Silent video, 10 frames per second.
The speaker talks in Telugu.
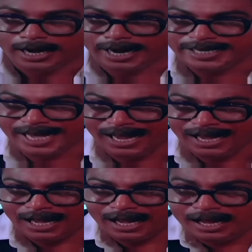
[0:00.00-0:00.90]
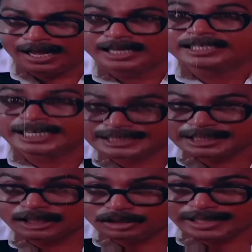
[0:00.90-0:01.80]
అయినా ఏ
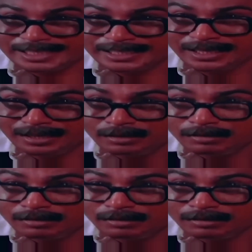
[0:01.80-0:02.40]
సీజన్ లో జరిగింది